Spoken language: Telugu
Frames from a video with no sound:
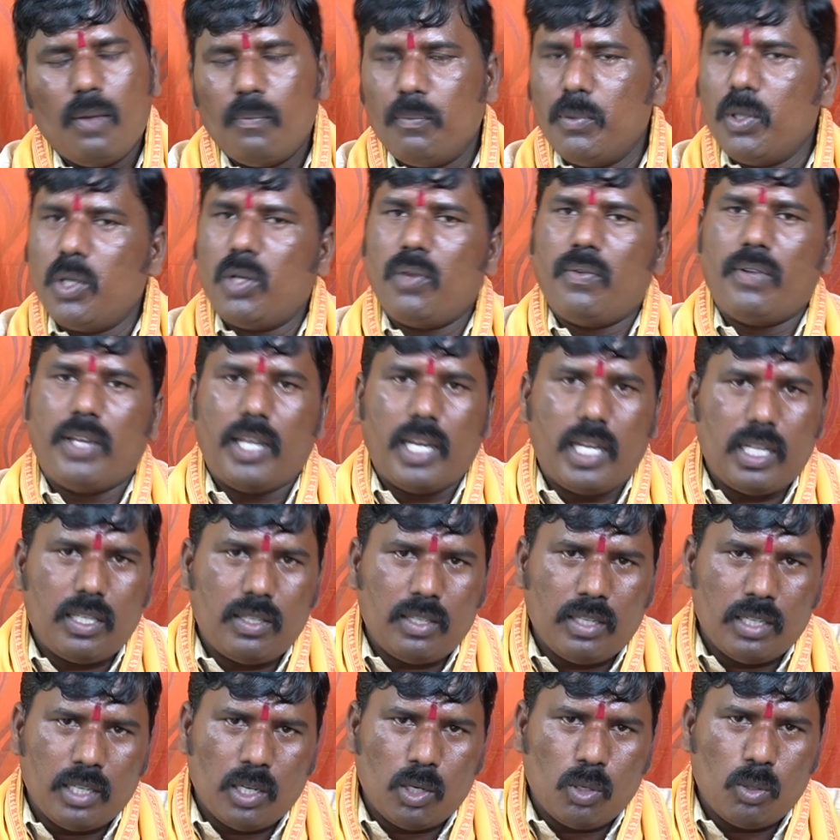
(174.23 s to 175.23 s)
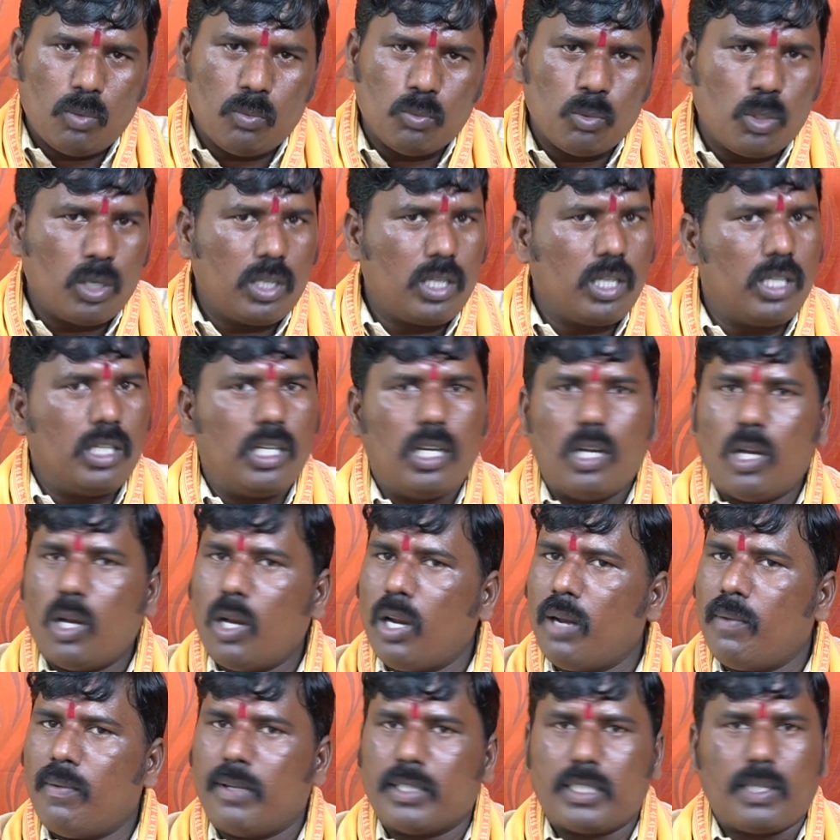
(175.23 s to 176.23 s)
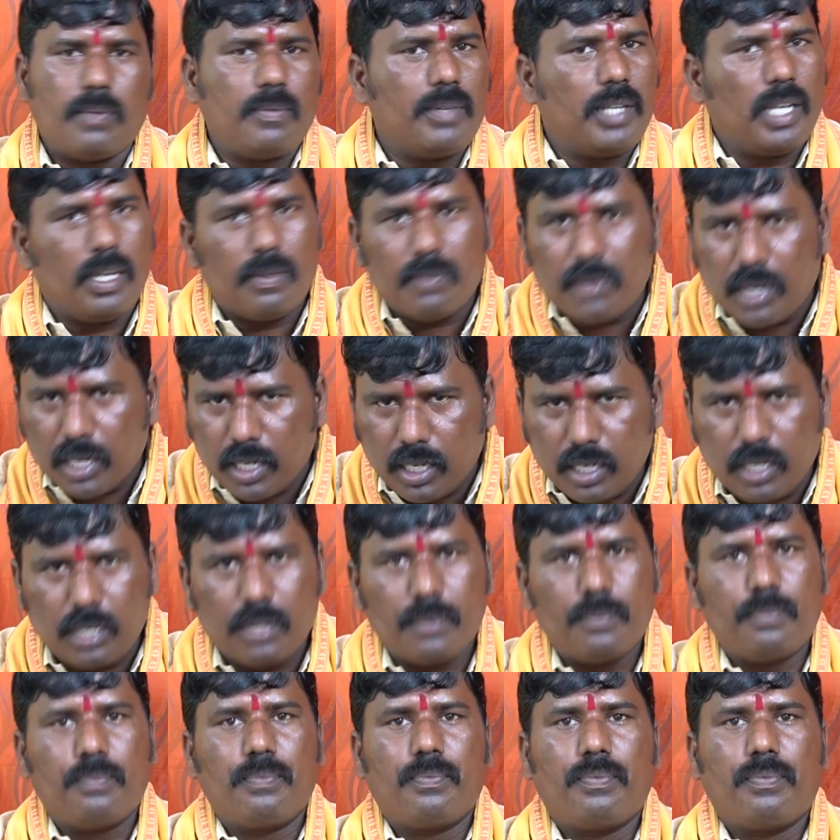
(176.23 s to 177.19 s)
మీరు వేరే నీళ్ళు మురికి నీళ్ళల్లో మాత్రం ఏమాకండి